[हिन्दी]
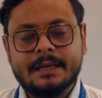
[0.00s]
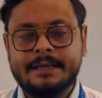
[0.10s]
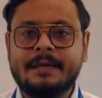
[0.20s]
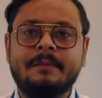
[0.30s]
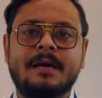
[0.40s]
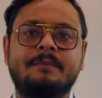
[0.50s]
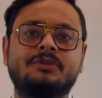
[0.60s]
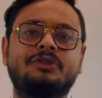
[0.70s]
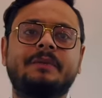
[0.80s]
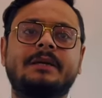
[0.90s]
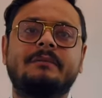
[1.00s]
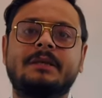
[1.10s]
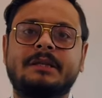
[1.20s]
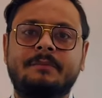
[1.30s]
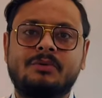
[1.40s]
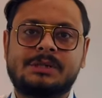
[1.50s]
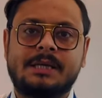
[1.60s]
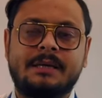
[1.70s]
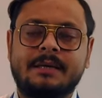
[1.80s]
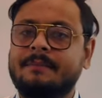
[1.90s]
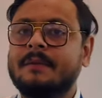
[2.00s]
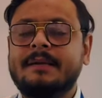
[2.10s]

रियर में आपको जो स्पीकर मिलता है बोस का आ गया